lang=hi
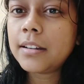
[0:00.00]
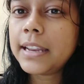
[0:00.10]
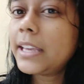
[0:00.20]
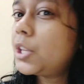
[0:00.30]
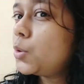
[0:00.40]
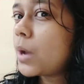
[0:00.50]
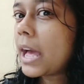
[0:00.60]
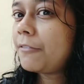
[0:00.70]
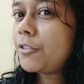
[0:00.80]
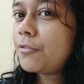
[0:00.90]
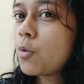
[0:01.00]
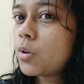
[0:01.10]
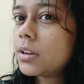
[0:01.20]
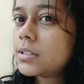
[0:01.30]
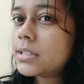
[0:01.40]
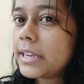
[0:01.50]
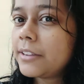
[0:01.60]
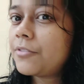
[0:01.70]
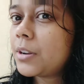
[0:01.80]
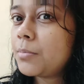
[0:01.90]
लाइक यू हैव टू फोकस
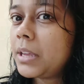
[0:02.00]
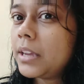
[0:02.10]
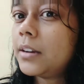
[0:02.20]
इट फ्रॉम